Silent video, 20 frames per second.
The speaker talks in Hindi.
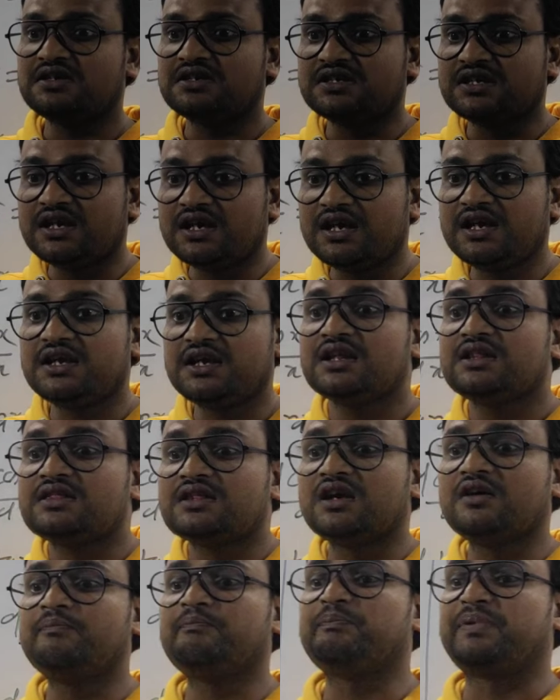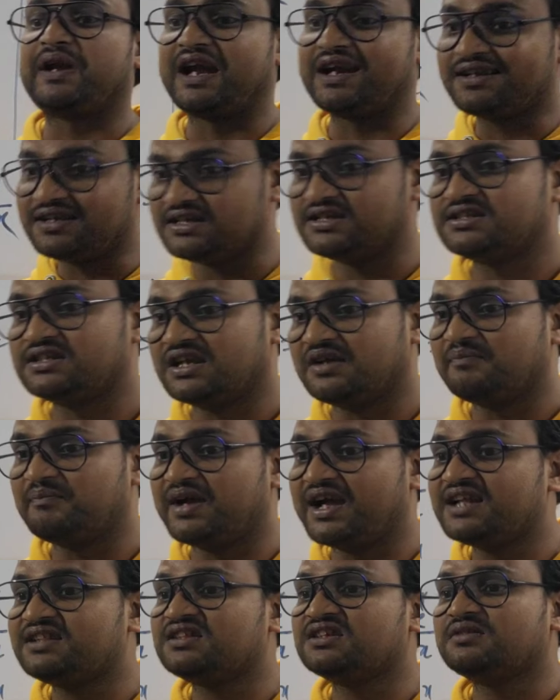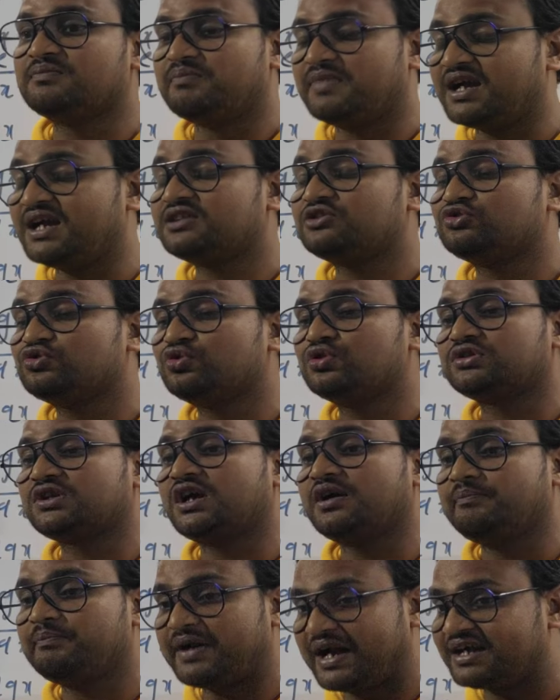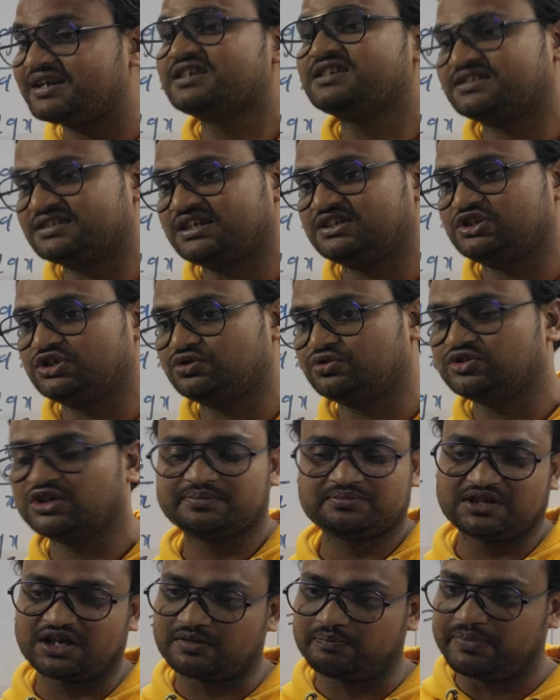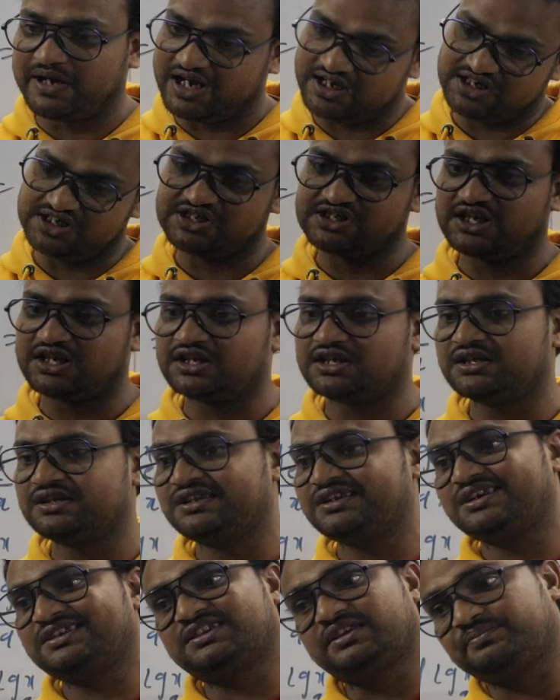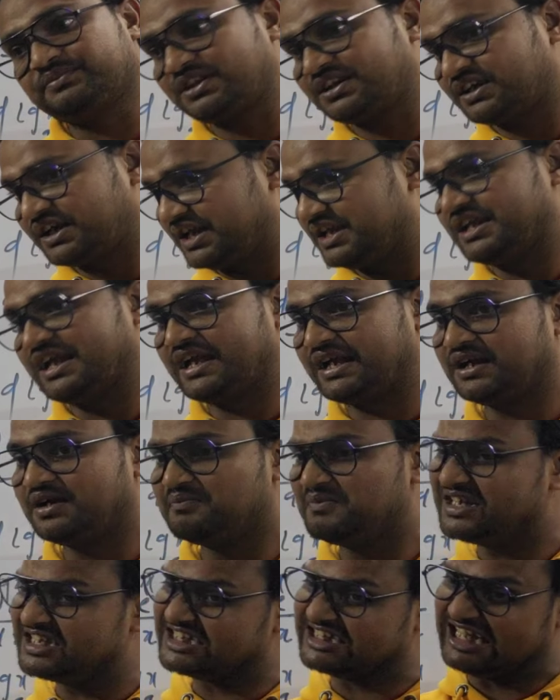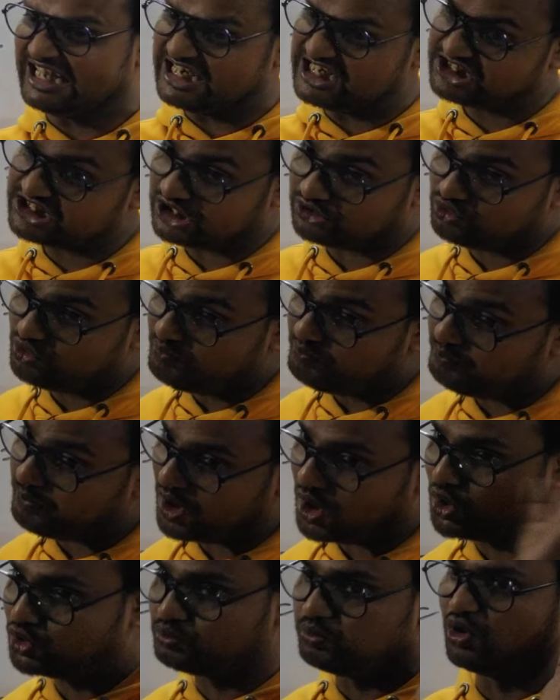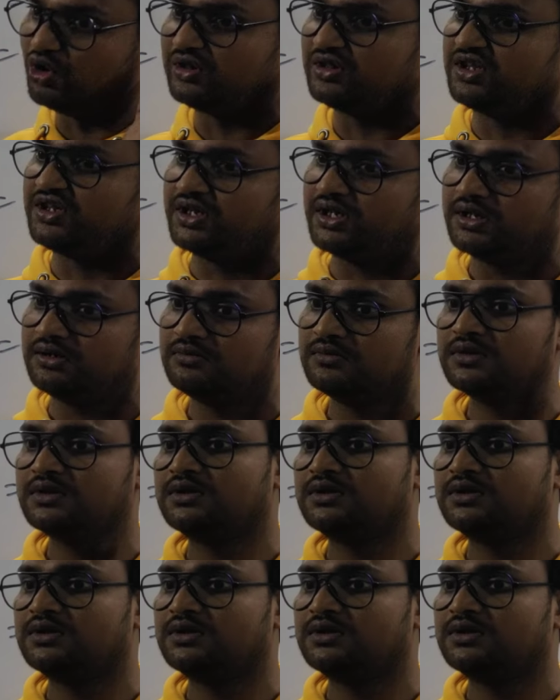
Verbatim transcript: ये इतना प्रैक्टिस है मैथ मैथ जो होता है प्रैक्टिस का चीज़ हो जब तक प्रैक्टिस नहीं कीजिएगा तब तक नहीं आएगा मिस तनीसा तुम बहुत बोलती है